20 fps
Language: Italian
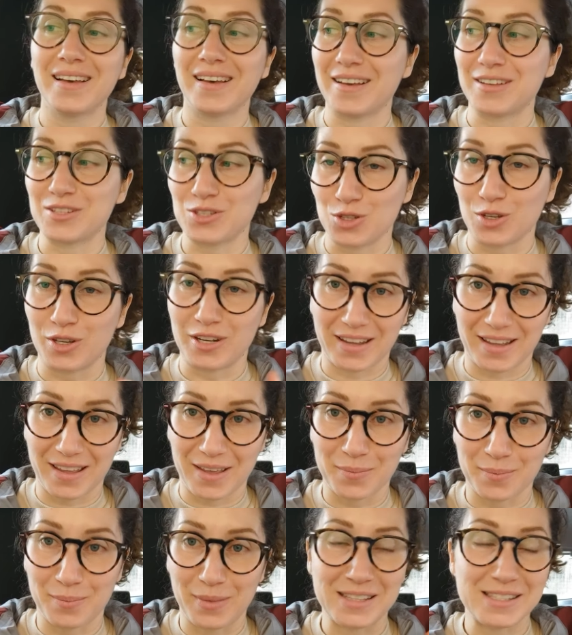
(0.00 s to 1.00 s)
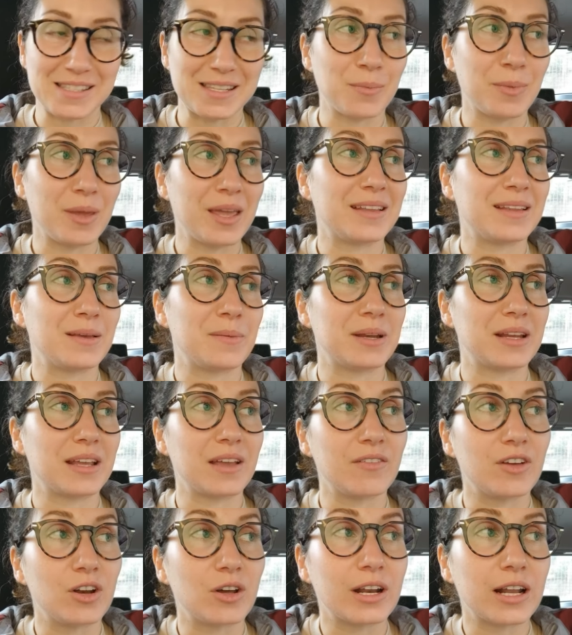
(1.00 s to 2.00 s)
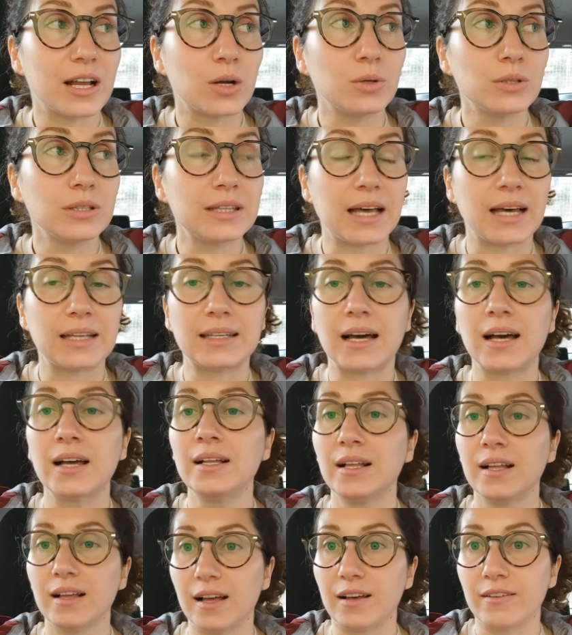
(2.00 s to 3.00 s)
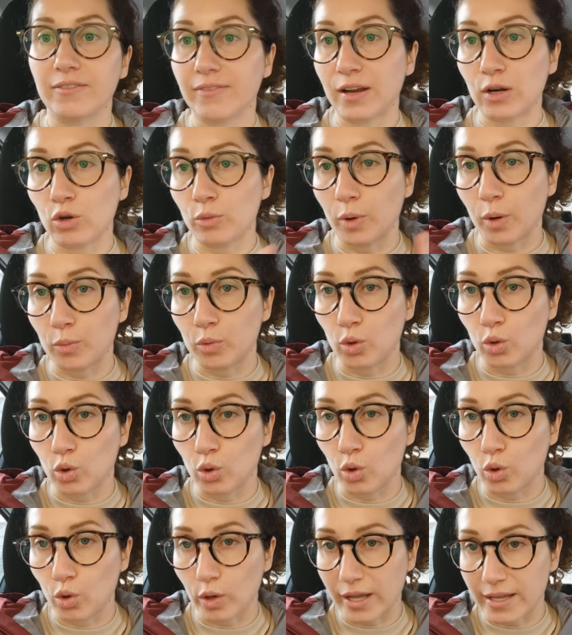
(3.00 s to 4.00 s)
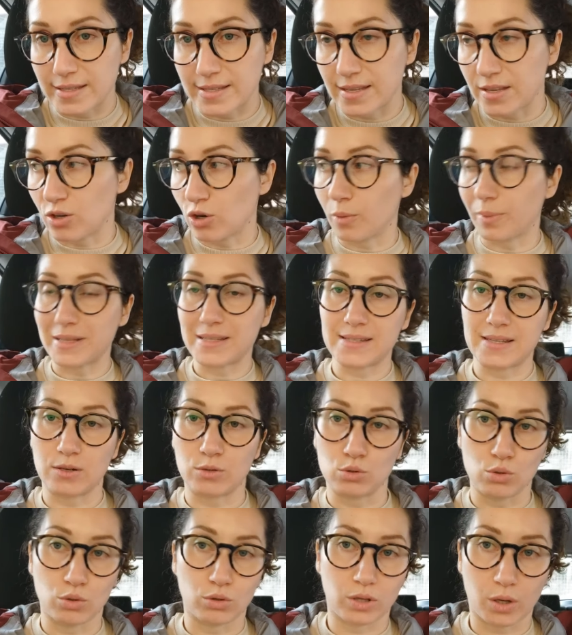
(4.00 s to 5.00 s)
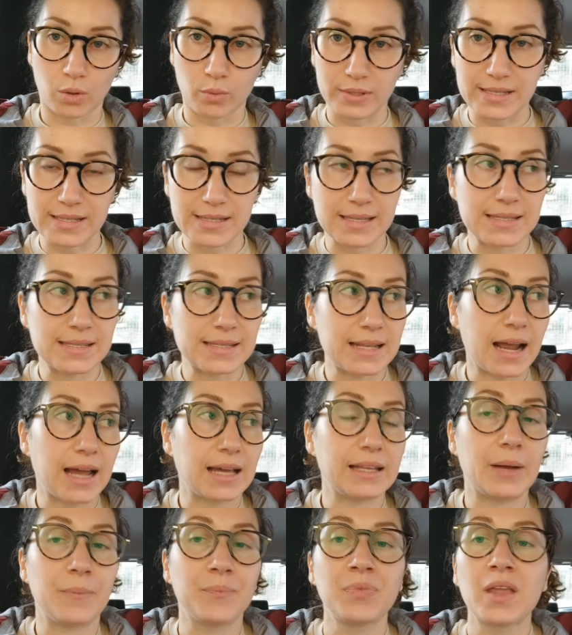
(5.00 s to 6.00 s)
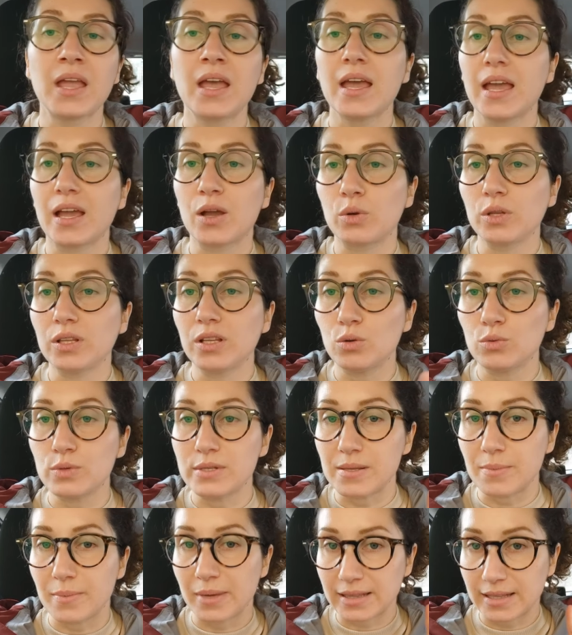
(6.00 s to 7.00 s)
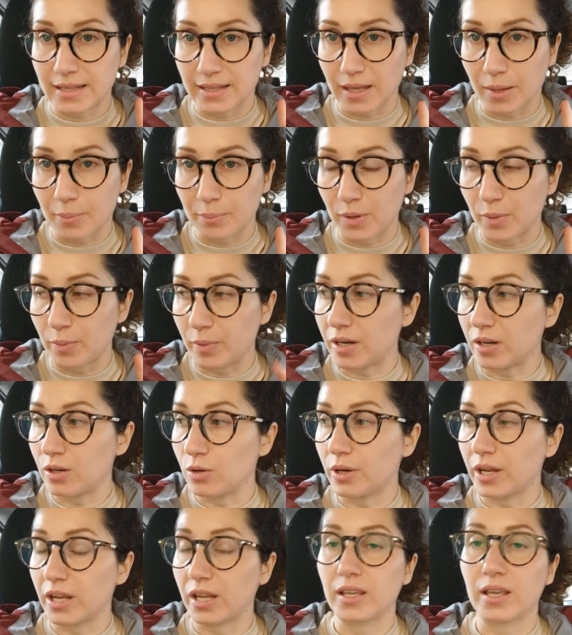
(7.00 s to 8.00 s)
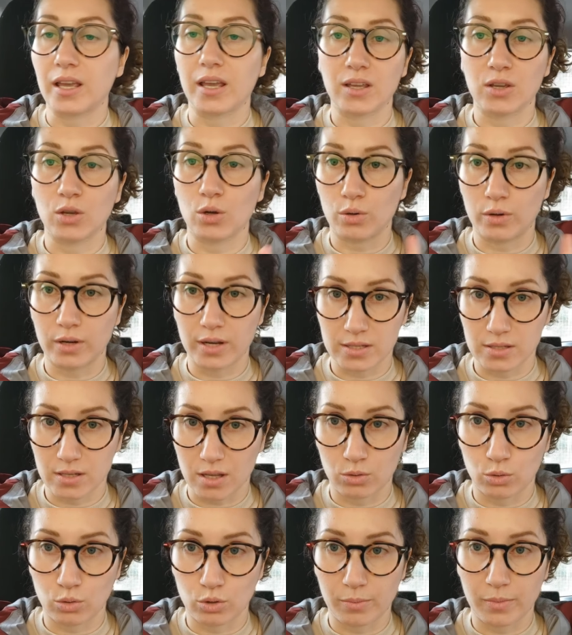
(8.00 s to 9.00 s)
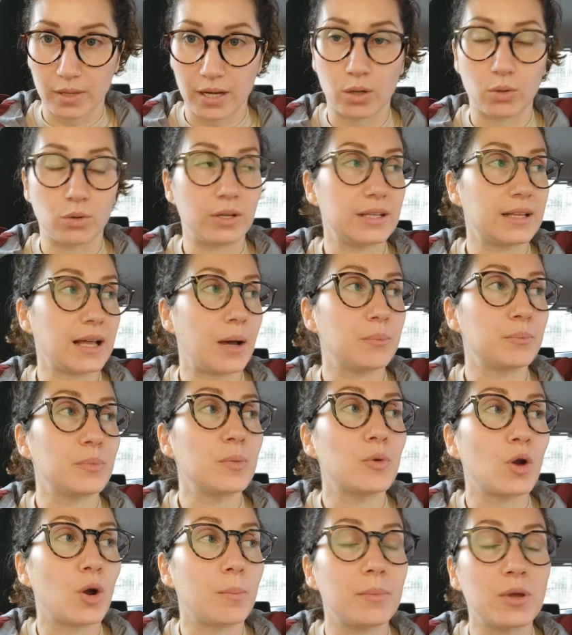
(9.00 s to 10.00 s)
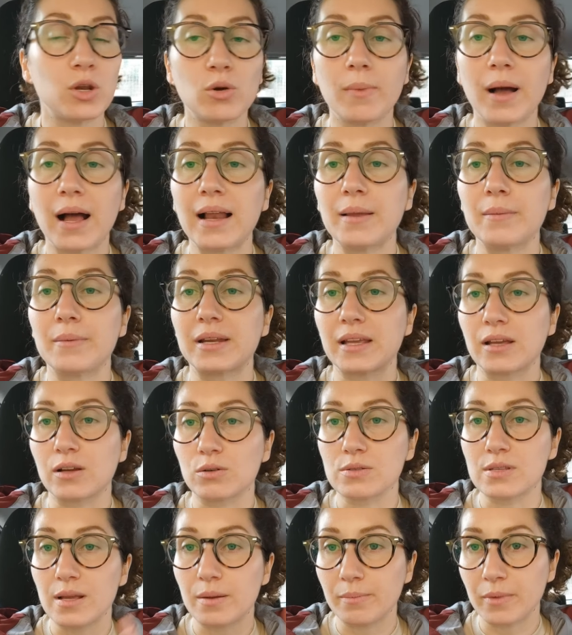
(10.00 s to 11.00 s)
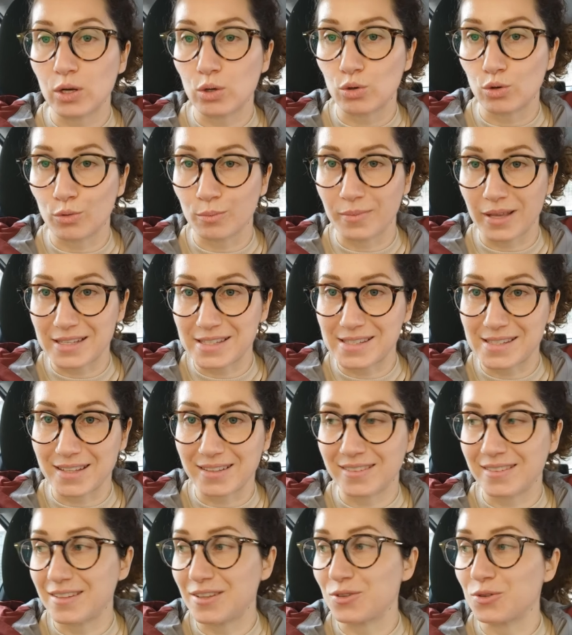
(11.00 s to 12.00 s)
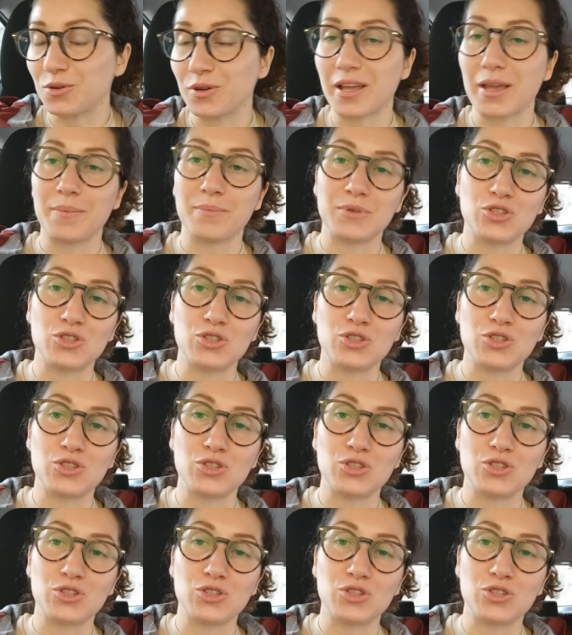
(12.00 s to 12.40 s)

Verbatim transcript: eh, storia che ben sapete perché ve l'ho raccontata, eh, fanno proprio casino, passano sotto a questa strada e quindi lui si mette i tappi per le orecchie, io non riesco a dormire con i tappi, però meno male perché così almeno non mi ha sentito che